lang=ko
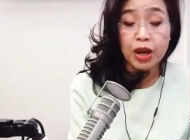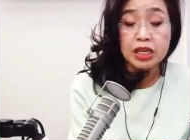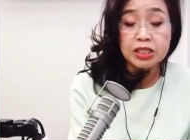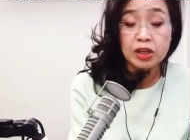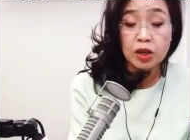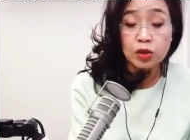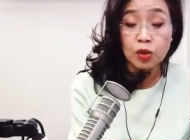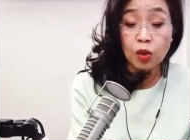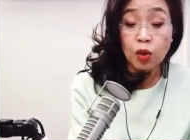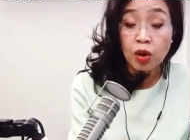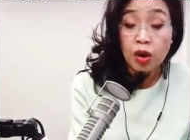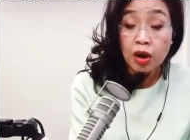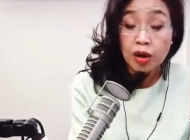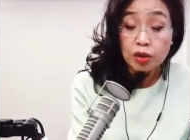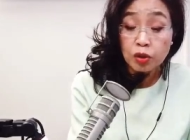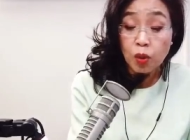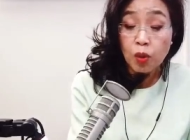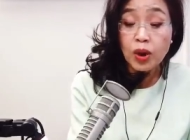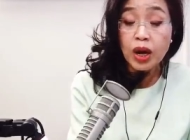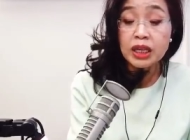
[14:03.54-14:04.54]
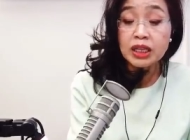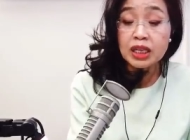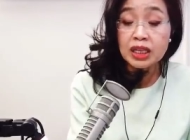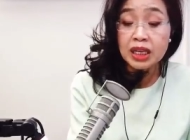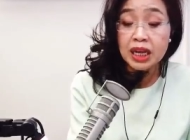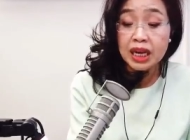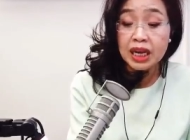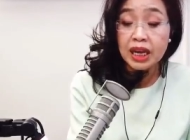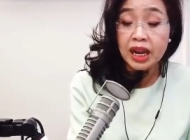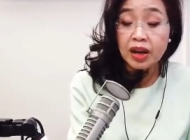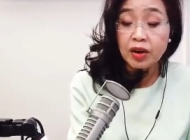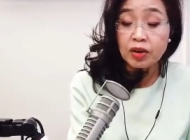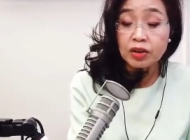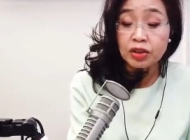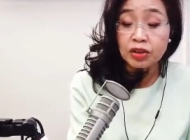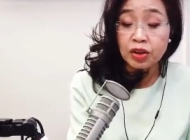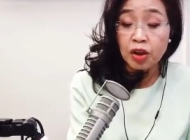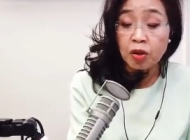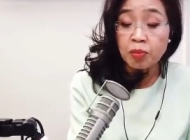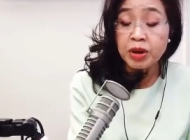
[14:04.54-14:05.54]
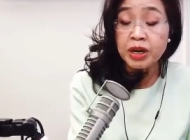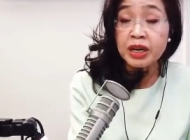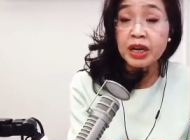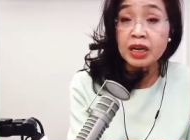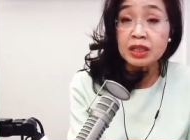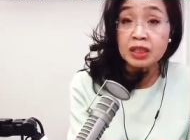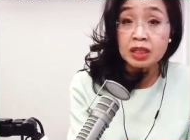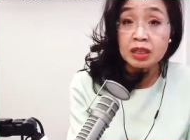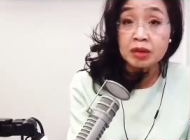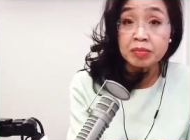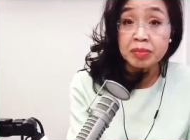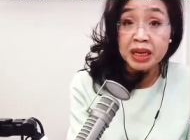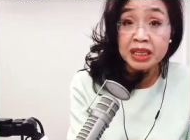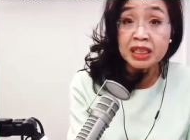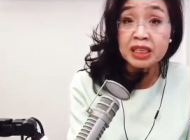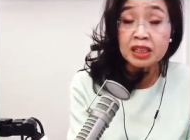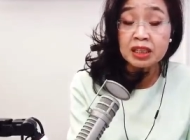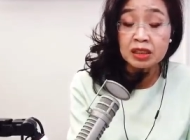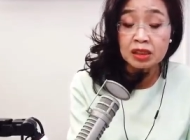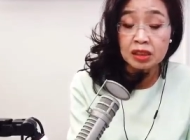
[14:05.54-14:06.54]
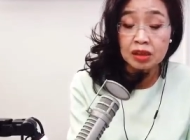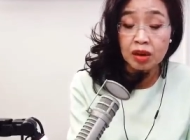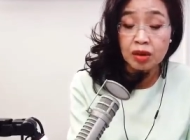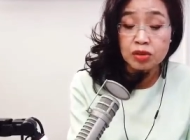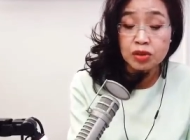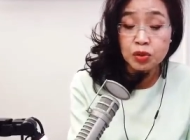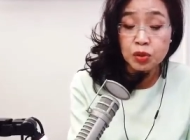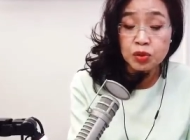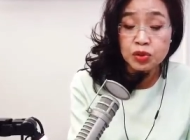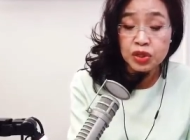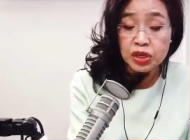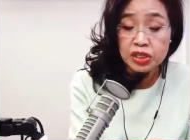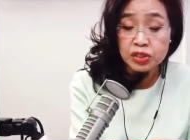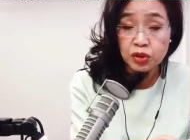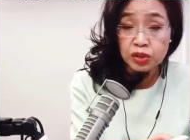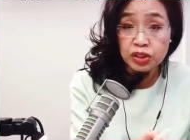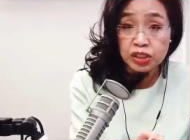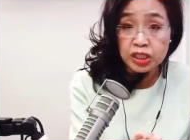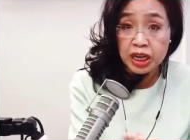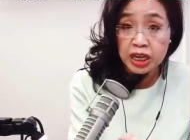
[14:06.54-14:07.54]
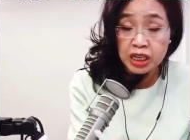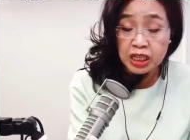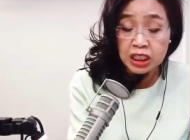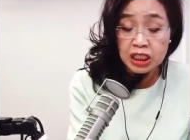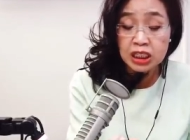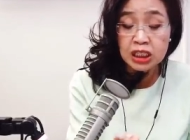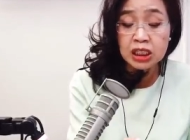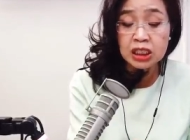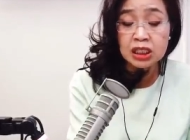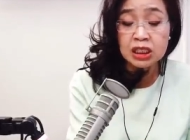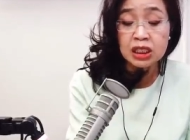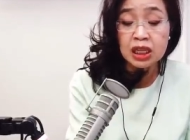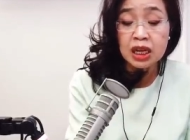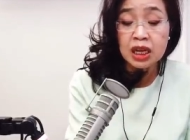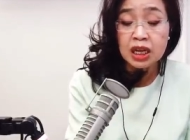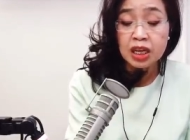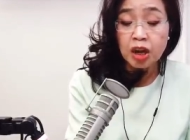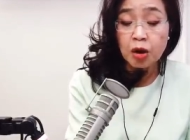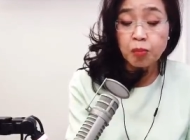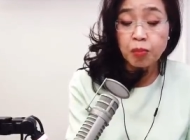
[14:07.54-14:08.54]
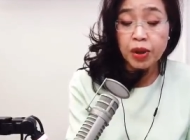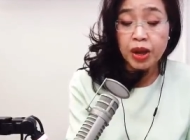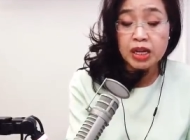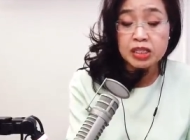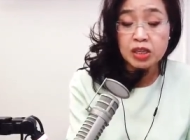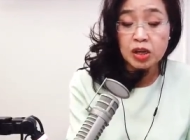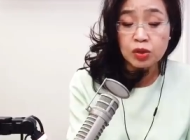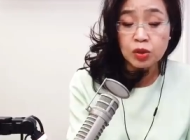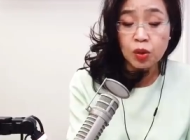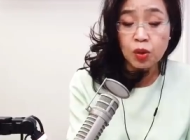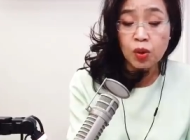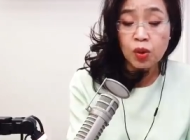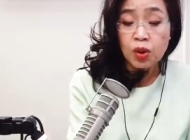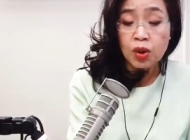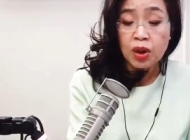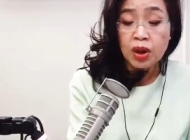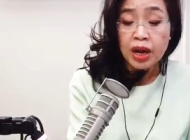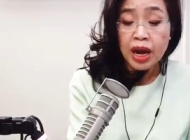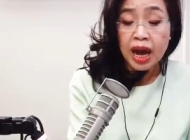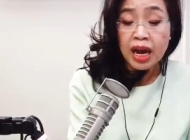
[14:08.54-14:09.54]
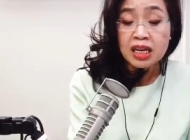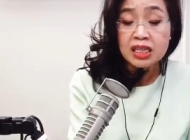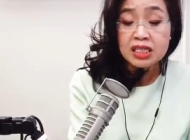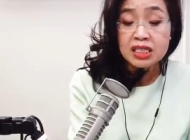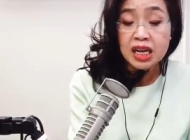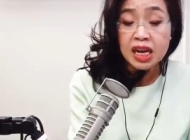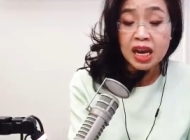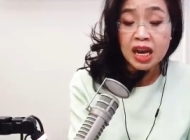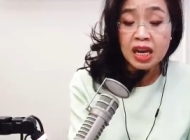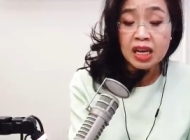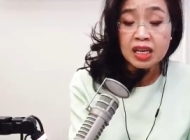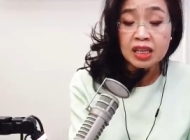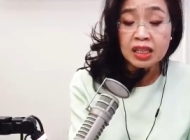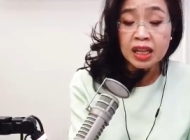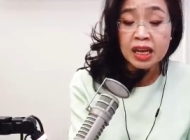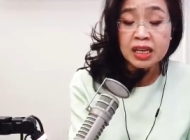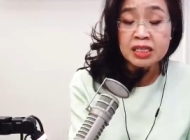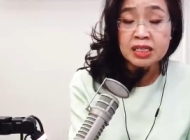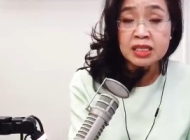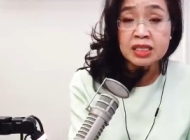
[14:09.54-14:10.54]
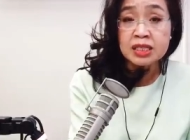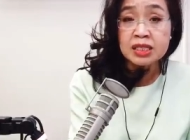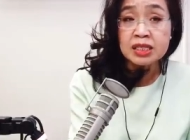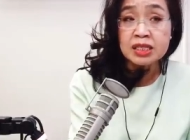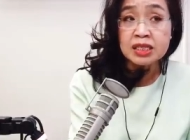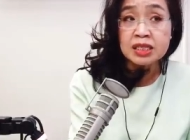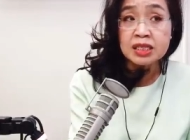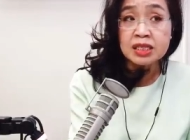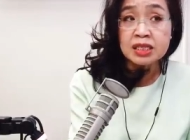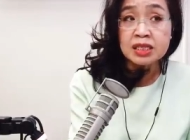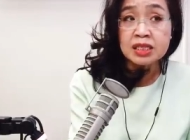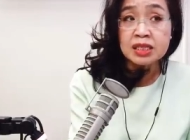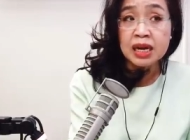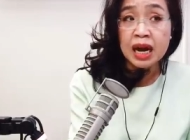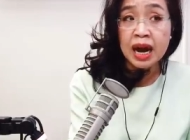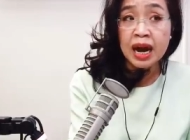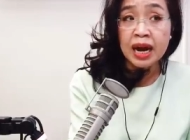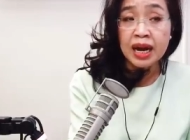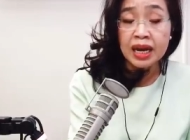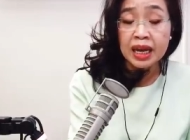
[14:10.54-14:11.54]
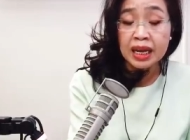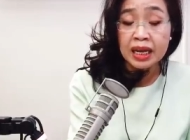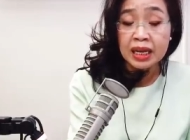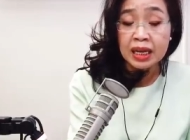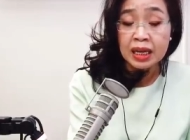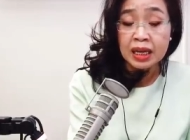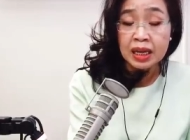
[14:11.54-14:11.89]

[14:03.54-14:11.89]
협회에서도 똑같은 얘기를 했거든요. 아메리칸 그 메디컬 어소시에이션 제일 큰 협회에서도 항체 테스트가